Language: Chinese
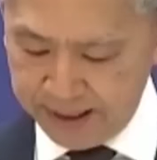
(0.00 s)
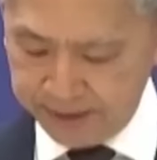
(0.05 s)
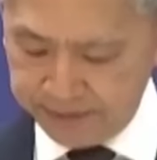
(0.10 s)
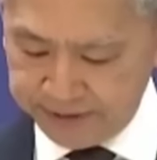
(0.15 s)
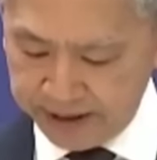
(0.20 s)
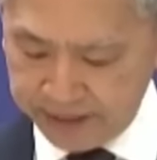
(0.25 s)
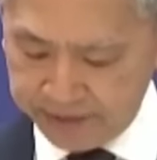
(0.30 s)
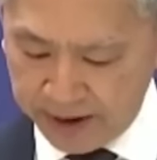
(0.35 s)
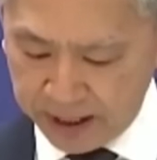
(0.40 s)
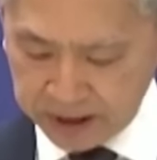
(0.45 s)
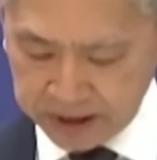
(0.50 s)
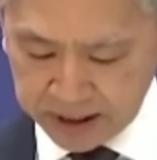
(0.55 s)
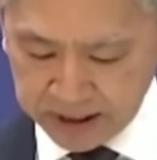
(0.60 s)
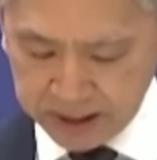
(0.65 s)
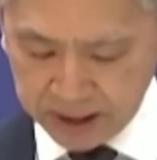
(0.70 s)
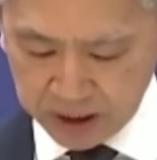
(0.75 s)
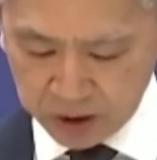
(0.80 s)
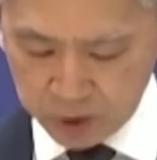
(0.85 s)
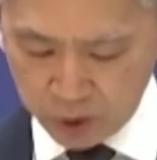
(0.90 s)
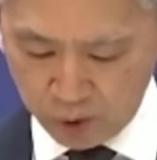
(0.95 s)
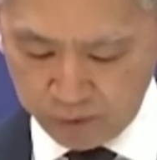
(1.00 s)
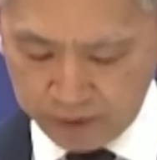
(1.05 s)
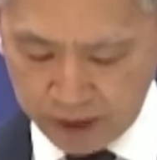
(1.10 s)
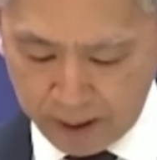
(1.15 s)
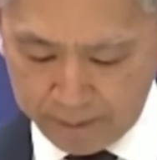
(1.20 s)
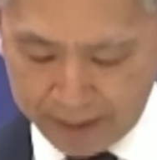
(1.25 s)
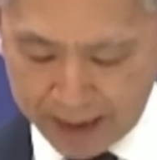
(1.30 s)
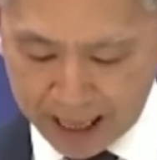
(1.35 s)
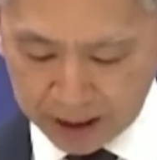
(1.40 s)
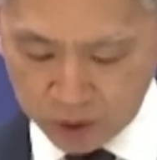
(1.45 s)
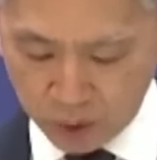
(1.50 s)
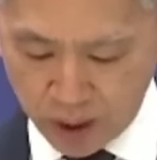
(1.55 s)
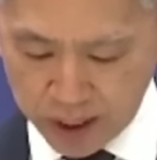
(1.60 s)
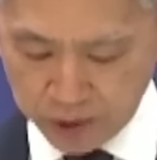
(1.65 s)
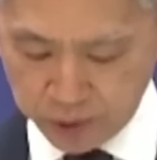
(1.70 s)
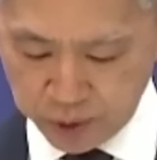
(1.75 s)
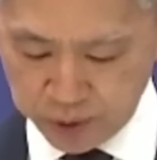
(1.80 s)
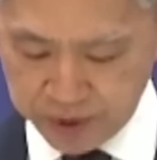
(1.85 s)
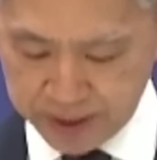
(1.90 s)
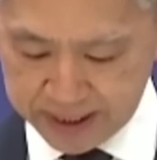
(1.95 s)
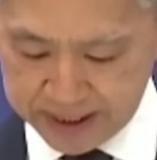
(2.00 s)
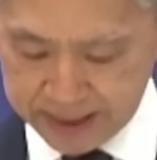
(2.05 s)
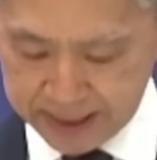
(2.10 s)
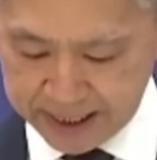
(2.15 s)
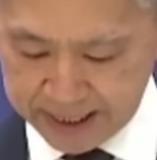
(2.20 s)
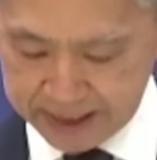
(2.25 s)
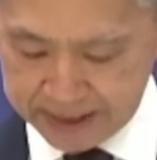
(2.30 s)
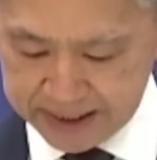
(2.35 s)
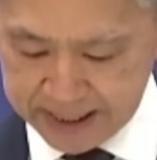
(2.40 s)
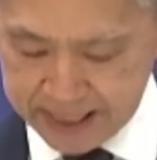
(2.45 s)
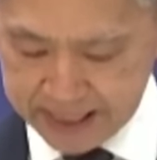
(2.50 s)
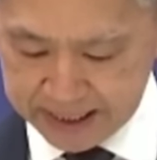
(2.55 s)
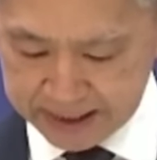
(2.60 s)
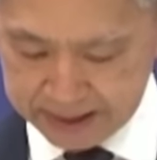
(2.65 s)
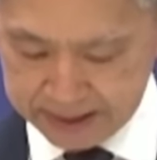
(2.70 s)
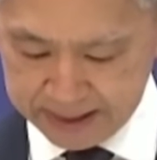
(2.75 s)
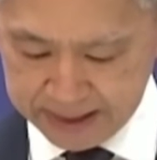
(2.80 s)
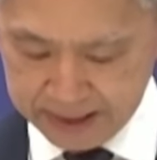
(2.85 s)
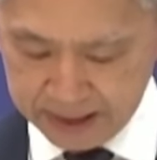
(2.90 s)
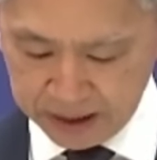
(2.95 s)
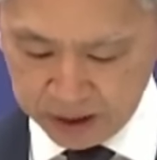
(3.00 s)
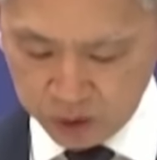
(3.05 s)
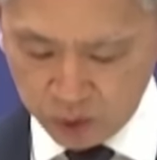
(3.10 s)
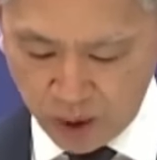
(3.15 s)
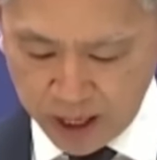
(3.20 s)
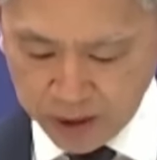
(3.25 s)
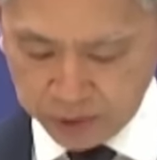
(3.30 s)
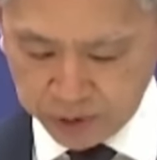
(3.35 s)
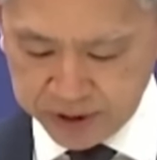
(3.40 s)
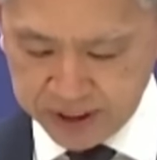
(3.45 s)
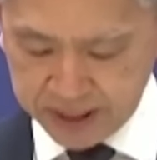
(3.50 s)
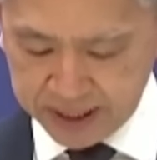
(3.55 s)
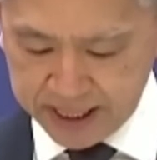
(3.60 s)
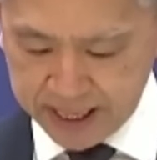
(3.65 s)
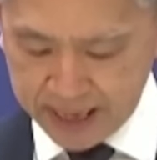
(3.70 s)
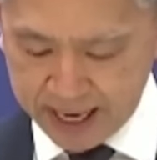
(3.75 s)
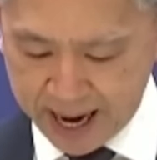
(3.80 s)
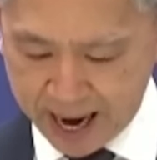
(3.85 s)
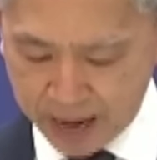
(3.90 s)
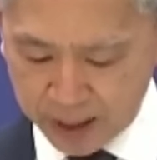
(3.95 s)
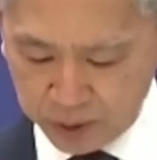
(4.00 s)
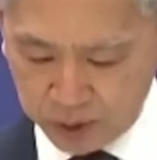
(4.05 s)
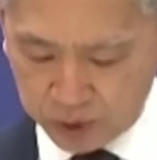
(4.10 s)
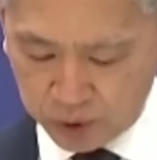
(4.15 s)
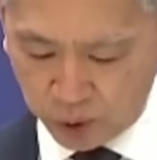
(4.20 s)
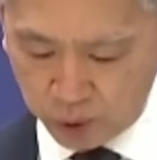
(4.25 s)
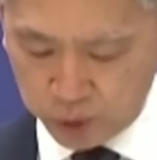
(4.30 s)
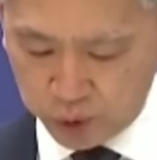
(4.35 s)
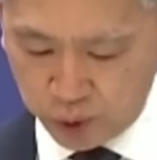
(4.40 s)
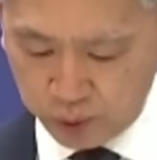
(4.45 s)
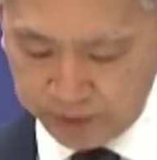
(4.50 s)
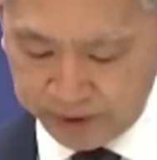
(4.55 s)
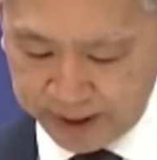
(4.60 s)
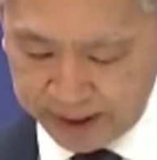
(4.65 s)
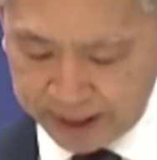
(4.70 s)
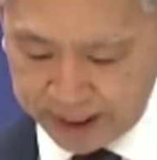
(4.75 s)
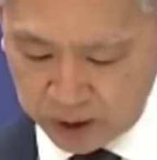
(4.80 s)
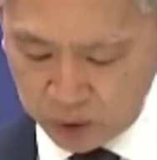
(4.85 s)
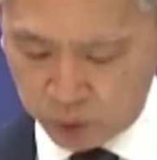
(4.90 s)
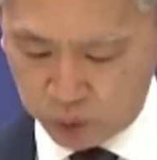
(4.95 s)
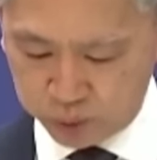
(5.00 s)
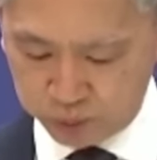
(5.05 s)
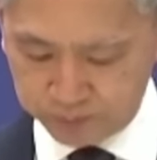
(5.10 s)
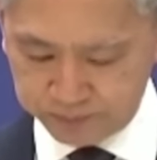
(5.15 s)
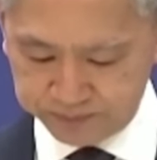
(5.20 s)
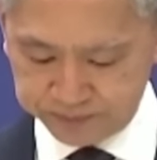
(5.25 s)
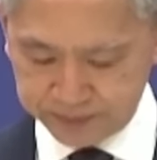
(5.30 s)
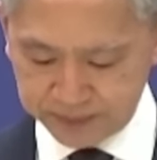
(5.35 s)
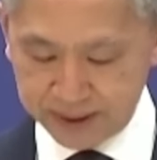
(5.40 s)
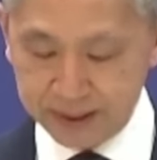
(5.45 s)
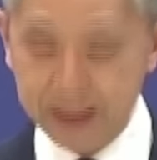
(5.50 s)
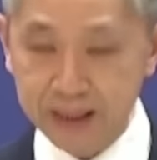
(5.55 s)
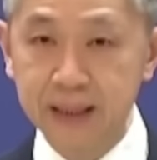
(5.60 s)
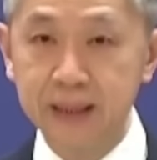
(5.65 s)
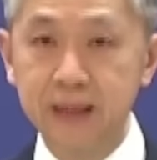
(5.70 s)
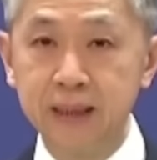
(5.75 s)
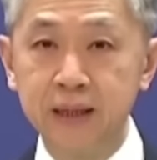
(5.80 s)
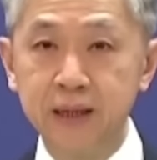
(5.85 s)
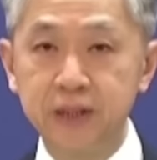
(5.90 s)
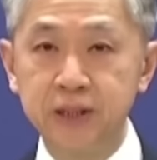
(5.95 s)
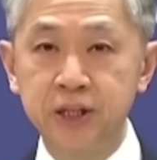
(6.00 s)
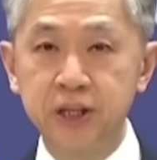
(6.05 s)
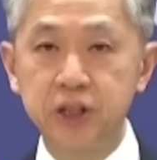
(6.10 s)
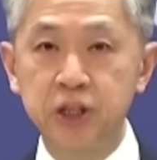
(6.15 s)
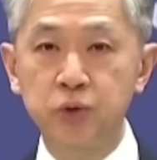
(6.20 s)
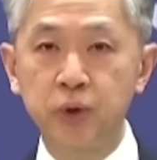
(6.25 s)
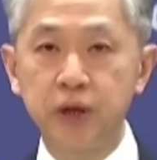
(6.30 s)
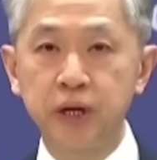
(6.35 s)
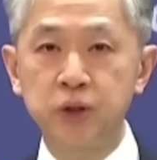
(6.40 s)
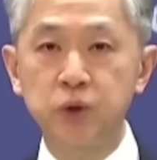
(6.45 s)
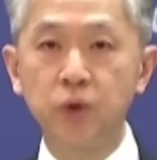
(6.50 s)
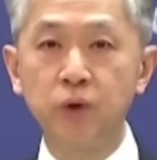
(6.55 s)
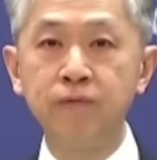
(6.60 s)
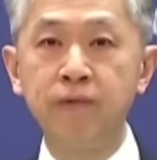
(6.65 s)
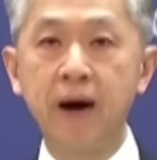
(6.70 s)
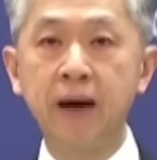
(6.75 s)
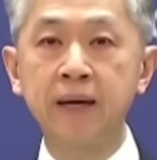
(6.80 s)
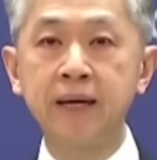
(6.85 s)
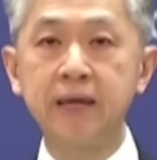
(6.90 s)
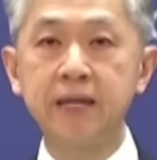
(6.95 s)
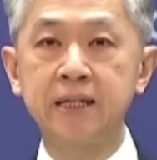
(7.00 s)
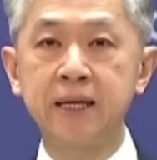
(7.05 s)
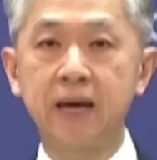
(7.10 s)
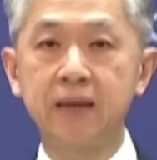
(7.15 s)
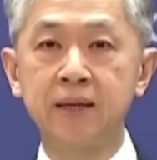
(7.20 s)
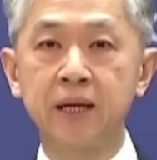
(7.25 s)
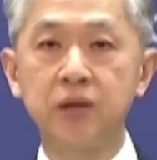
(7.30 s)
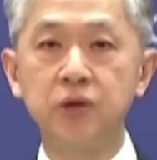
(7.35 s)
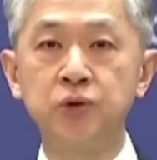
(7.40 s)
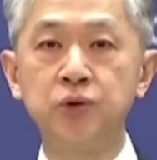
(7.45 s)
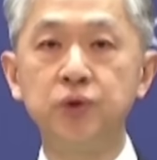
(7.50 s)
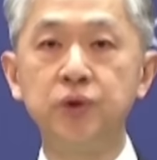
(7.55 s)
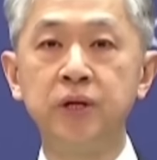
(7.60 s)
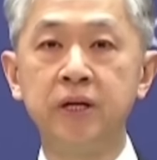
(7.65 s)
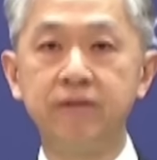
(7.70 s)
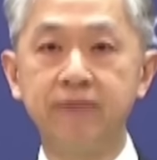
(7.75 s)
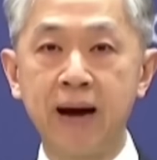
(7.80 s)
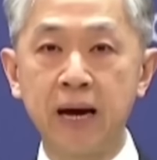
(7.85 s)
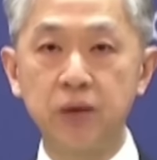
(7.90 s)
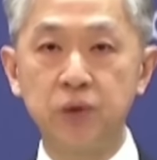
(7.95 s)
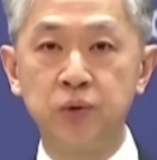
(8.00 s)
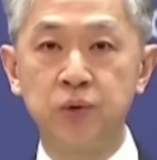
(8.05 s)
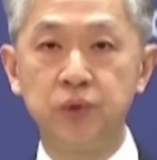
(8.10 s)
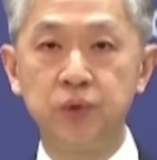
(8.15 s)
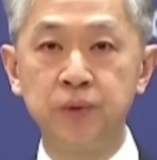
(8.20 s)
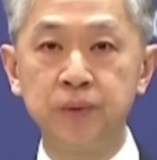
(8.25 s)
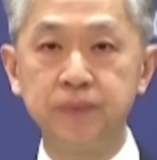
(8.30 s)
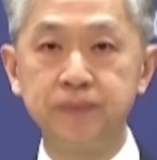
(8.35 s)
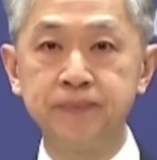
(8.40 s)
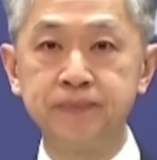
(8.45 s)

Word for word: 菲方声称中方把断续线内另断续线内海域都据为领土，这是对中方立场的蓄意歪曲，